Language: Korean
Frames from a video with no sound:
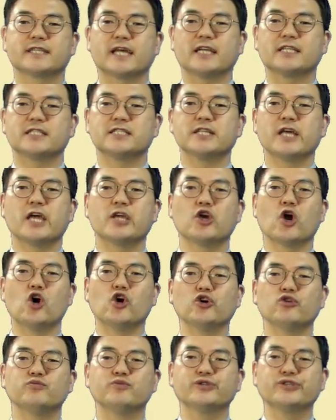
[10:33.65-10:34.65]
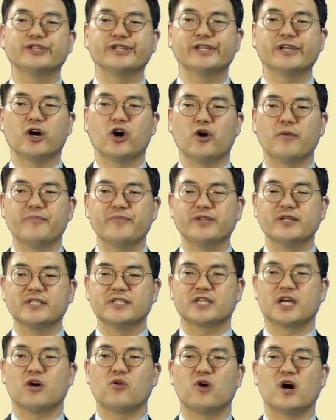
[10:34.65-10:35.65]
자신의 여유분이
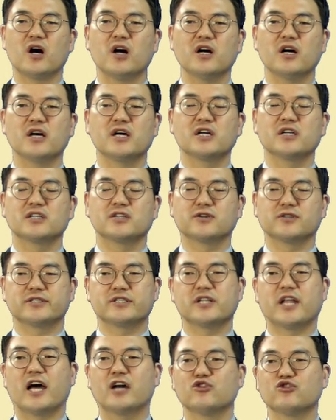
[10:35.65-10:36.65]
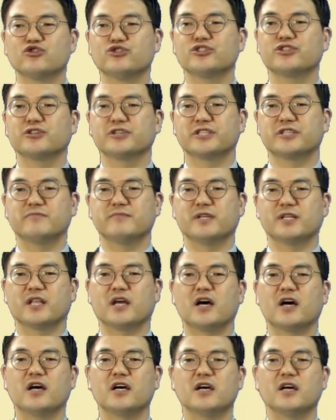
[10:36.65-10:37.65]
없는 자와 그것을 나누는
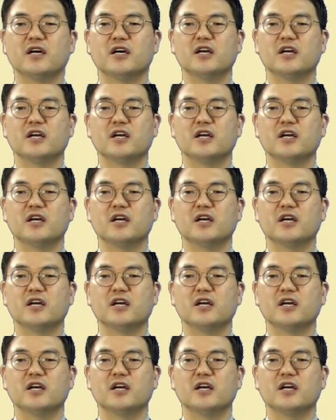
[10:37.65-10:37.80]
것입니다.